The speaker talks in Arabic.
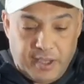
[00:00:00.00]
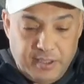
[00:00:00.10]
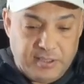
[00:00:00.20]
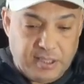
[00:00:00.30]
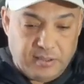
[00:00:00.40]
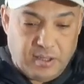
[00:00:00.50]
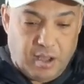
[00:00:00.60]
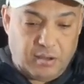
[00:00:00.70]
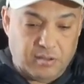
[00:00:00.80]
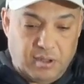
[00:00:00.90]

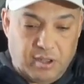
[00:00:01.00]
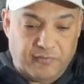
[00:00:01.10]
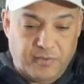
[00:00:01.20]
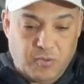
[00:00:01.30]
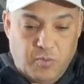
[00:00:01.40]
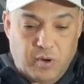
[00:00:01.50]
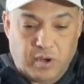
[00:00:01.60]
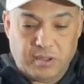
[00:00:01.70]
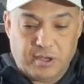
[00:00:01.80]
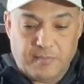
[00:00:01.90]
فرحتنا النهاردة في
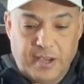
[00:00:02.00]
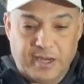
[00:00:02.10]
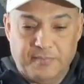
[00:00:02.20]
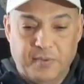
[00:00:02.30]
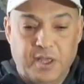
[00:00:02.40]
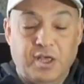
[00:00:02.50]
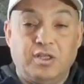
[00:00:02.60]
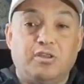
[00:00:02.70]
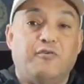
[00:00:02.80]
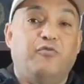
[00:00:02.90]
مباراة المغرب
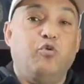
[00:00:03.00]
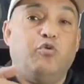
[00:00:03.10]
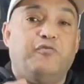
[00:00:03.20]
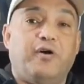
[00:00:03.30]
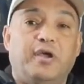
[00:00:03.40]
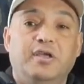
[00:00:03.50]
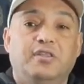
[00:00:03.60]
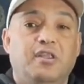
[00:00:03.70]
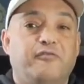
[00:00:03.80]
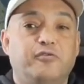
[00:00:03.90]
تفوق
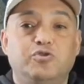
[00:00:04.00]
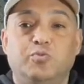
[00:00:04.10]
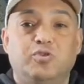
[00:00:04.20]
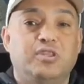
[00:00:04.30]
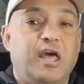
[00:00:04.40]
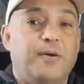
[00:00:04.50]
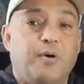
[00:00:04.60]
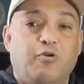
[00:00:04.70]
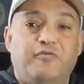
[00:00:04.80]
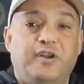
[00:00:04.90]
فرحتنا فوز
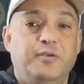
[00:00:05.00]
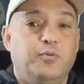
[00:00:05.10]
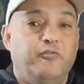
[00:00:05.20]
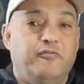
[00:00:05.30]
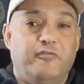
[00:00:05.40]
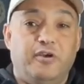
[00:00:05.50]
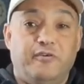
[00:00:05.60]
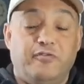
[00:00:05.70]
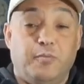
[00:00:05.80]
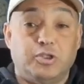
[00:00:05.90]
منتخب أو فريق
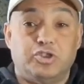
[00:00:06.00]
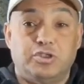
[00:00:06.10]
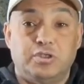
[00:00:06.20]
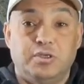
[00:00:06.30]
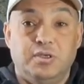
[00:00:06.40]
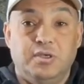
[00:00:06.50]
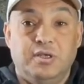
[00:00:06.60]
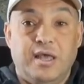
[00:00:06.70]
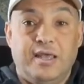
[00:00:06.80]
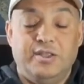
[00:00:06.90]
في ماتش
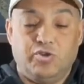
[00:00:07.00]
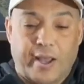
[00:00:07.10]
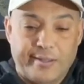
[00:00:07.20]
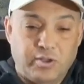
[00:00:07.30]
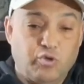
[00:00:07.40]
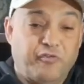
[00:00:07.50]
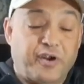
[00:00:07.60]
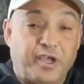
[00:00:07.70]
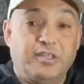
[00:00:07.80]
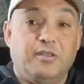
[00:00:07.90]
انتوا
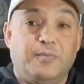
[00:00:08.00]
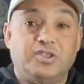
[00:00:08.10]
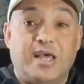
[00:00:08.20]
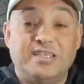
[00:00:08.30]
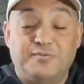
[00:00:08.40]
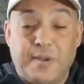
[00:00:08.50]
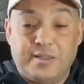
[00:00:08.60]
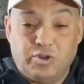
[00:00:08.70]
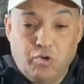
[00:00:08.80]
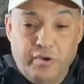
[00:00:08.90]
عديتوا فرحتنا ماتش
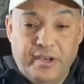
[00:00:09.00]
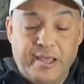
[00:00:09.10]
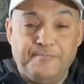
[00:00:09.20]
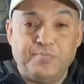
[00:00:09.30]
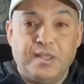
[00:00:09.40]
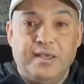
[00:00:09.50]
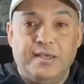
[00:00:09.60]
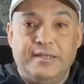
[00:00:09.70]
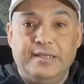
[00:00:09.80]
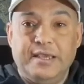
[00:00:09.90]
أثبتوا لنا
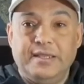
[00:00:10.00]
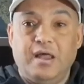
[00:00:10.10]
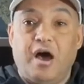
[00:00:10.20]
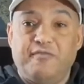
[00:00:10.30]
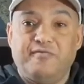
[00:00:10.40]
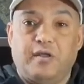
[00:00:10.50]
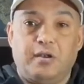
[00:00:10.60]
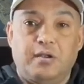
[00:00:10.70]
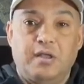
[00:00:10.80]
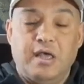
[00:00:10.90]
إن
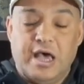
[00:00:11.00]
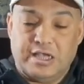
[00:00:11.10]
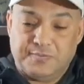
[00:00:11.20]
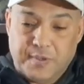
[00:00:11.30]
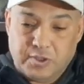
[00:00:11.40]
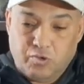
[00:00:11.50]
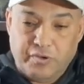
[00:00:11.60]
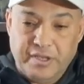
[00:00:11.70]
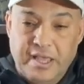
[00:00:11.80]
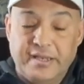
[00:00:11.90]
إحنا أفضل
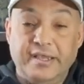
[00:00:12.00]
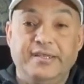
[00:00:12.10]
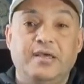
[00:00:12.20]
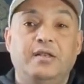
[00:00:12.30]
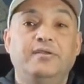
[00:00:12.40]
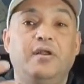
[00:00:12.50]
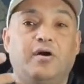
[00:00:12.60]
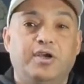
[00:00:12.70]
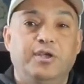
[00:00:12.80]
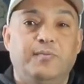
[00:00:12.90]
أثبتوا لنا إن إحنا
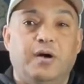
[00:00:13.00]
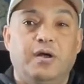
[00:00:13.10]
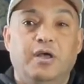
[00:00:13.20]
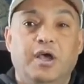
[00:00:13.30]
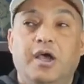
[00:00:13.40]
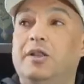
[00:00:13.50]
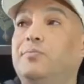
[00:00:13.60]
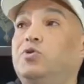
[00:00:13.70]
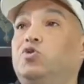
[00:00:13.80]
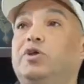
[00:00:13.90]
لينا قيمة
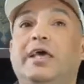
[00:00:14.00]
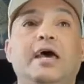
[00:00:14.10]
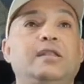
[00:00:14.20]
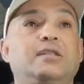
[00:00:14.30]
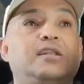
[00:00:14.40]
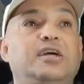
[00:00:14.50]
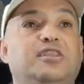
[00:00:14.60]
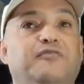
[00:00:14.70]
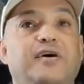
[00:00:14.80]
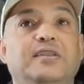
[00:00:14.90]

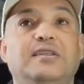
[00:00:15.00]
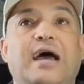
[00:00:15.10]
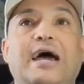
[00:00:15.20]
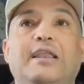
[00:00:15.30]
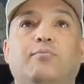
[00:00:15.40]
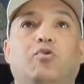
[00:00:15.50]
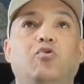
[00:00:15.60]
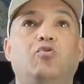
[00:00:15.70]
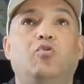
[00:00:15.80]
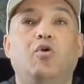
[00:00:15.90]
المونديال الاحتفال
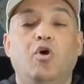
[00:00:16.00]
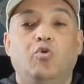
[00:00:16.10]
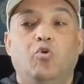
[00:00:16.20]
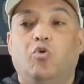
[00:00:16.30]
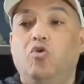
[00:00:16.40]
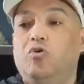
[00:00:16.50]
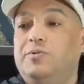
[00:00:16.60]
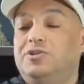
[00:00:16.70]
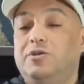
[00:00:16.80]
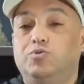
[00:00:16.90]
العالم كله
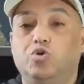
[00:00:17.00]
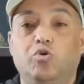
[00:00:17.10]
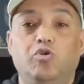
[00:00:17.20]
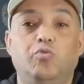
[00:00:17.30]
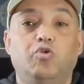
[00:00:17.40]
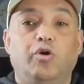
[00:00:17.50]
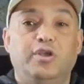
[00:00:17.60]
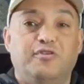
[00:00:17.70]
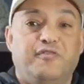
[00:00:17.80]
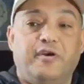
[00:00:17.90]
وكله بيسيب
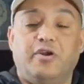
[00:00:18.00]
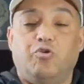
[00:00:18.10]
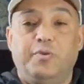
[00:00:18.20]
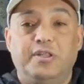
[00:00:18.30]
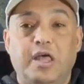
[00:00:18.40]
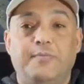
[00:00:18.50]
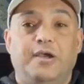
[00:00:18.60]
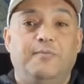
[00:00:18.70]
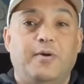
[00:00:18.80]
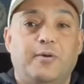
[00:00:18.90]
شغله بيروح يتفرج
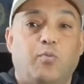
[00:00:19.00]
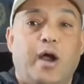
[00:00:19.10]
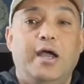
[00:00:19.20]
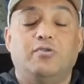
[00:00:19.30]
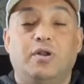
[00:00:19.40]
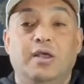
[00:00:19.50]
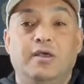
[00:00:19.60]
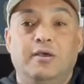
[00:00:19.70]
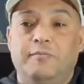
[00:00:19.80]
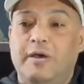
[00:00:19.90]
وبيتابع
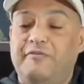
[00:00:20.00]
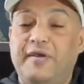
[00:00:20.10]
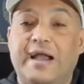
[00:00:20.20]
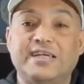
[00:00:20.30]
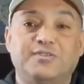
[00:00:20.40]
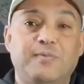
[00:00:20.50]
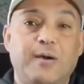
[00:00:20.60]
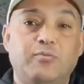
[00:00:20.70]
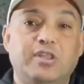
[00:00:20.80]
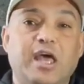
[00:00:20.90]
المجموعات بقى في
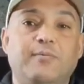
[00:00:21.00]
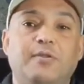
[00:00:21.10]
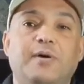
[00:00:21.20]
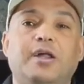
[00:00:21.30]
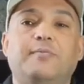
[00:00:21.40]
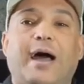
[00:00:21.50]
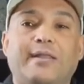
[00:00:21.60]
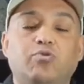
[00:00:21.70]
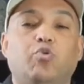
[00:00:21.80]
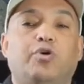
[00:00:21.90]
حاجه اسمها منتخب
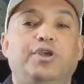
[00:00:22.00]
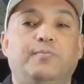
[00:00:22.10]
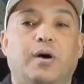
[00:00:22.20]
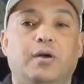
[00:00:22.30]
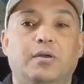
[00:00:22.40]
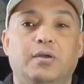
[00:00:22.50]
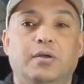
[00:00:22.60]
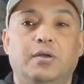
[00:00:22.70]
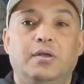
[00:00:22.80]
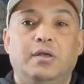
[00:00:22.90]
المغرب عنده
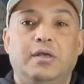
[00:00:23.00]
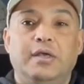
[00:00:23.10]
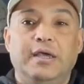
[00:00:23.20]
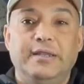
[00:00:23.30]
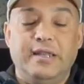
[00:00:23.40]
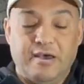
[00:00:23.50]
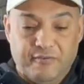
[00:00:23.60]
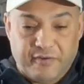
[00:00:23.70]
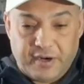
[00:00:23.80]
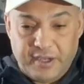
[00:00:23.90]
قيمه
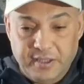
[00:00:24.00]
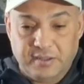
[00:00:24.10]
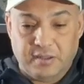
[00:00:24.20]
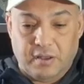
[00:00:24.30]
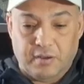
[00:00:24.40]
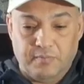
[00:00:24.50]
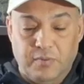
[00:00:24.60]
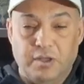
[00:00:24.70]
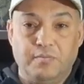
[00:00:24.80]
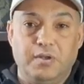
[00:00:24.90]
احنا
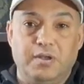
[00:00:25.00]
فرحتنا